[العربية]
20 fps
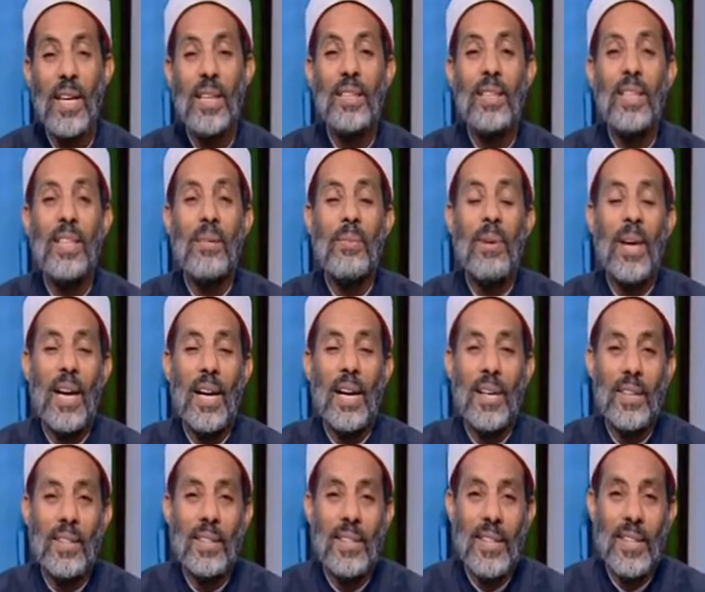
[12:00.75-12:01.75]
نيجي
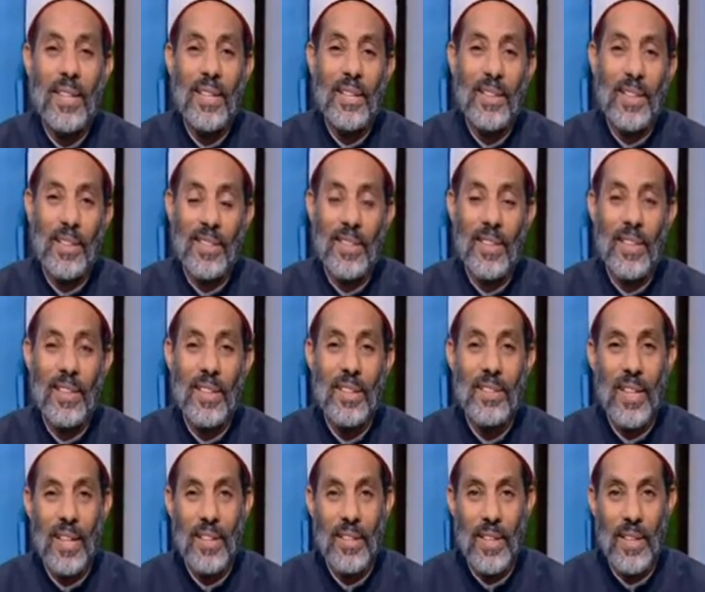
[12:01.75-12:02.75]
بقى لصلاة
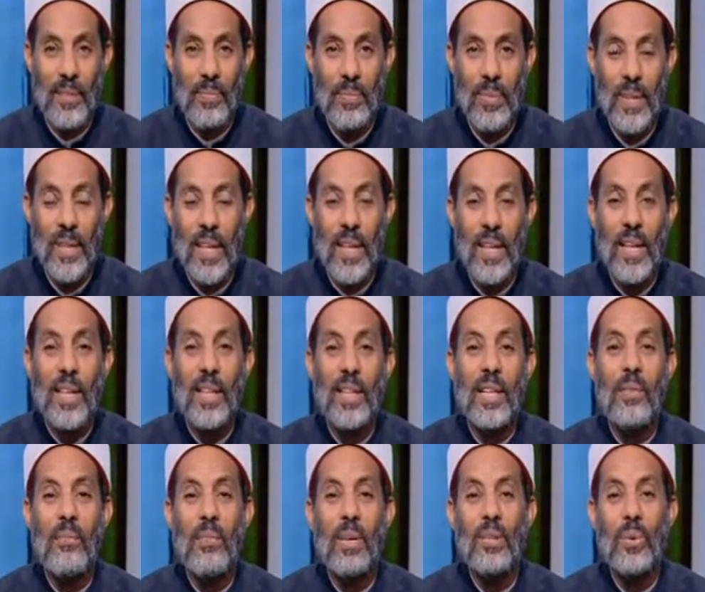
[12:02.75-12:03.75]
تانية
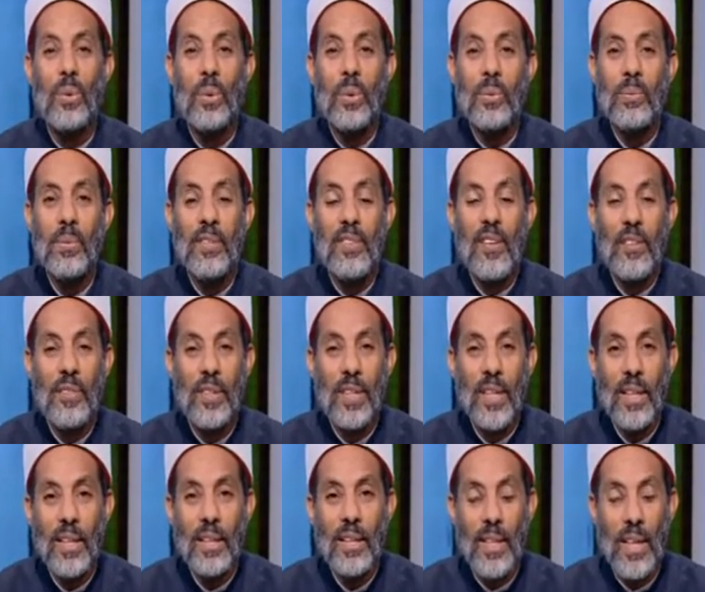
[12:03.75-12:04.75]
لما نكون
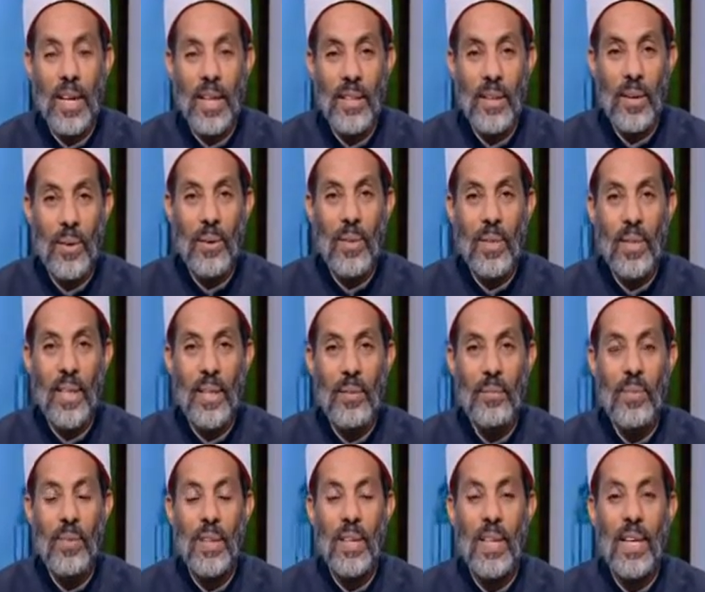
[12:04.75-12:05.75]
مسافرين احنا قلنا
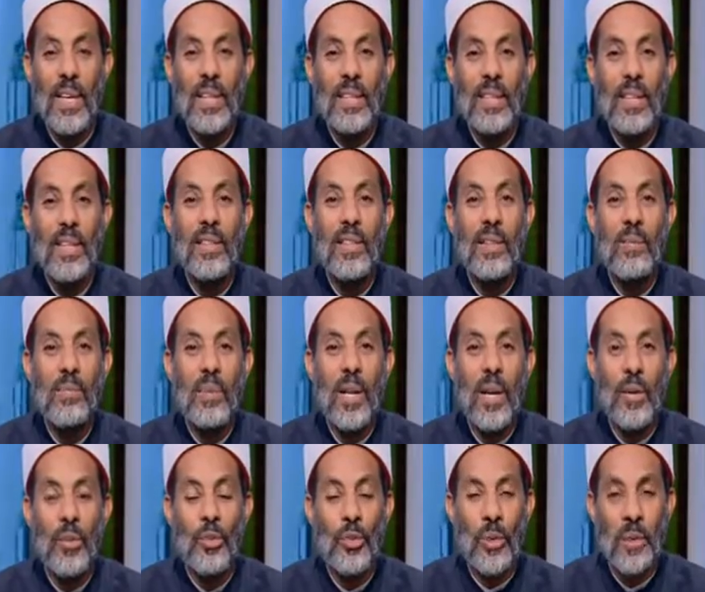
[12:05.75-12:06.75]
ان احنا
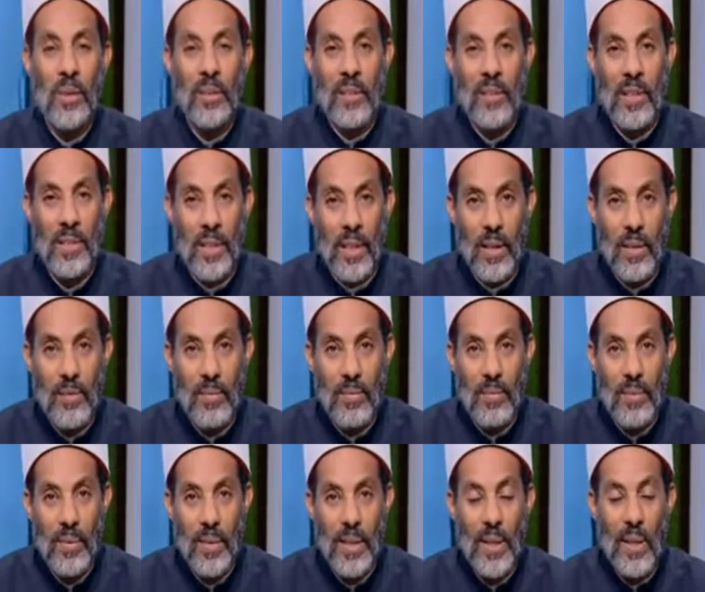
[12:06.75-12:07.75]
بنقصر الصلاة
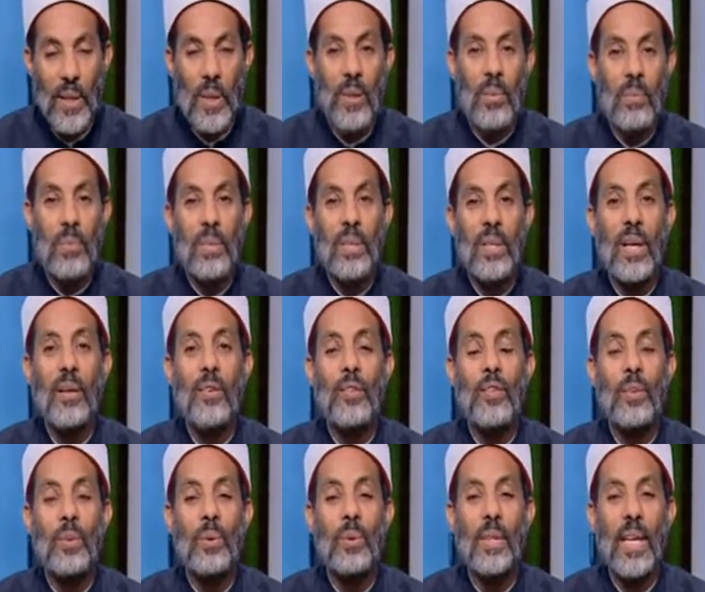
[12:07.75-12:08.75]

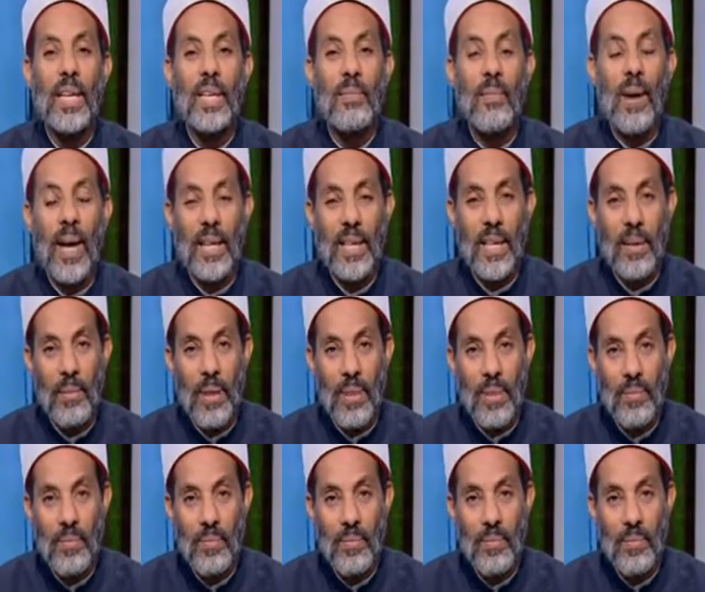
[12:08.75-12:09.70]
بنقصر ونجمع كمان